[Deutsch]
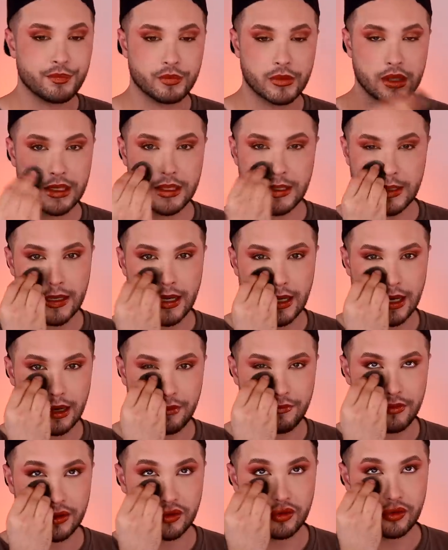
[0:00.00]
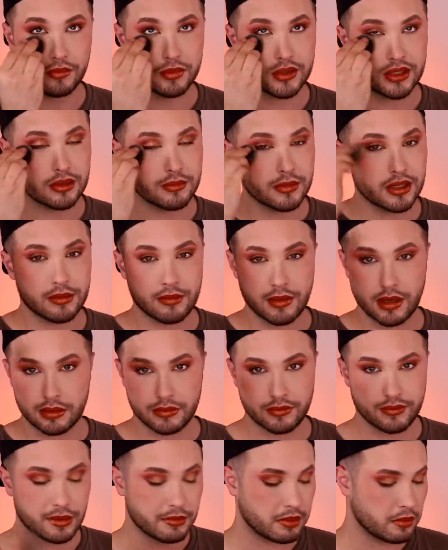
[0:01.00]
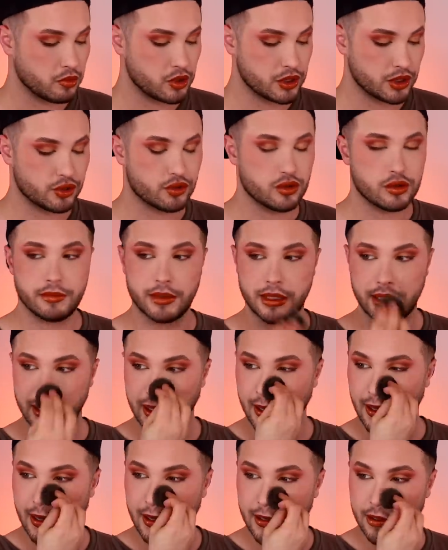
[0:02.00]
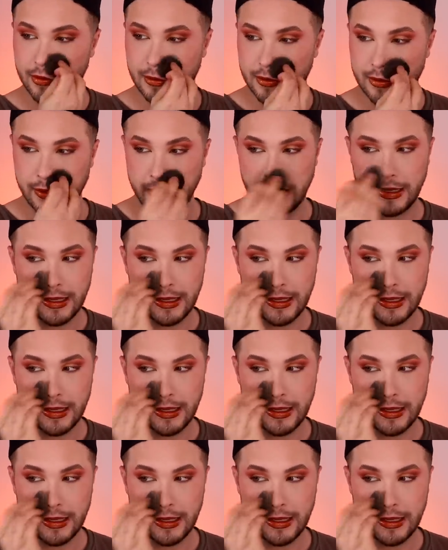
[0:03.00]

Ich gehe dann einfach so ein bisschen mit dem Microfiber Multitool Mini rein und